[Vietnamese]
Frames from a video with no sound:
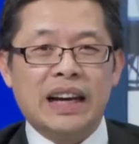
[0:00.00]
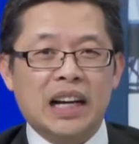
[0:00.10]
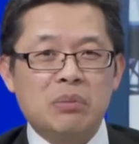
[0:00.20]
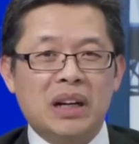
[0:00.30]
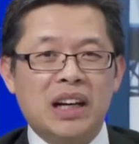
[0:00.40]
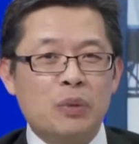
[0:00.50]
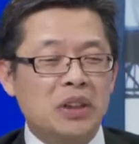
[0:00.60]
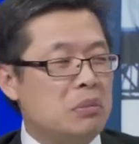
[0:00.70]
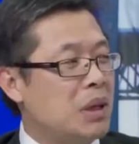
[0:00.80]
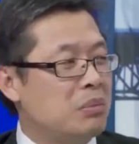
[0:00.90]
ăn mà không
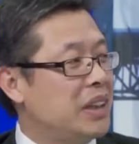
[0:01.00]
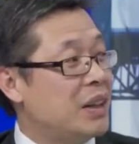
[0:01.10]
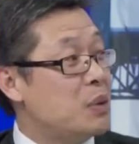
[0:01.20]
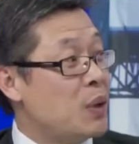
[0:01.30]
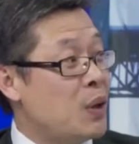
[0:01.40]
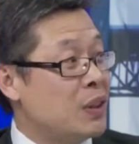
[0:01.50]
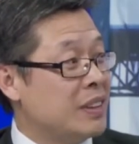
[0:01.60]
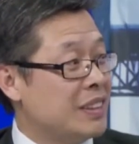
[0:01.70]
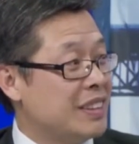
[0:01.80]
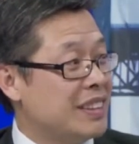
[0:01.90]
có nước mắm thì ăn không
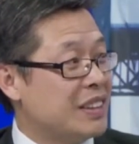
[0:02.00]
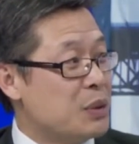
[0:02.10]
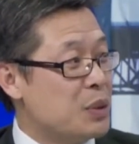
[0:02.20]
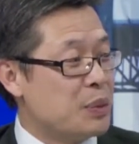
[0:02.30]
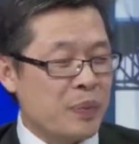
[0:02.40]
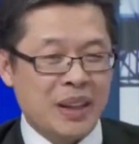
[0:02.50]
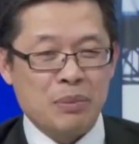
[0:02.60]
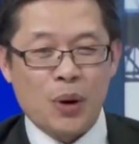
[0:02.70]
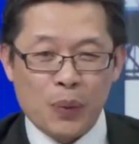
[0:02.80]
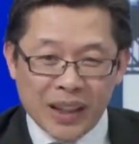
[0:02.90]
ngon dạ. đúng không
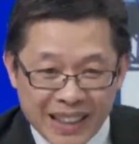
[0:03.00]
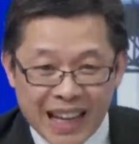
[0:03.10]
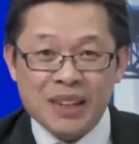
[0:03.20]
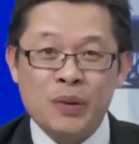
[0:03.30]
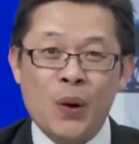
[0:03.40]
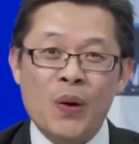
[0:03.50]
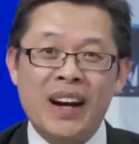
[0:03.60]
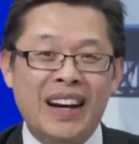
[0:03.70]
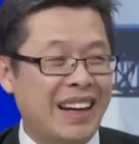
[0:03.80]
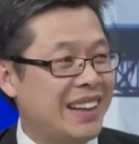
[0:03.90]
một là chan vô
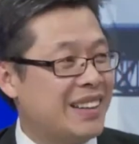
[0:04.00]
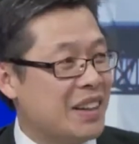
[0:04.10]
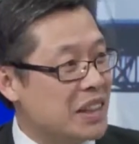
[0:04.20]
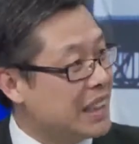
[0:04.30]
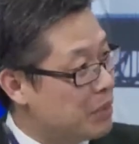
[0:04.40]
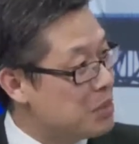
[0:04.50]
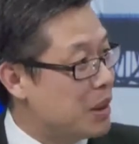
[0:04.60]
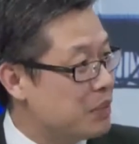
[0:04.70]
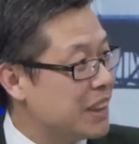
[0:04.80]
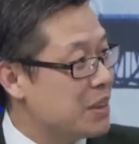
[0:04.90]
hai là là phải chấm nước
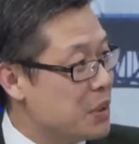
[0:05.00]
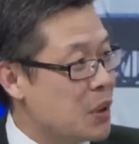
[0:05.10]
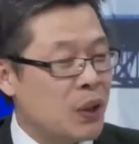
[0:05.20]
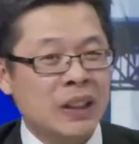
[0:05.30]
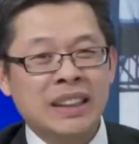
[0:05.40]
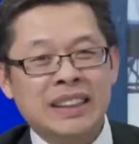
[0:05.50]
mắm thì nó mới ngon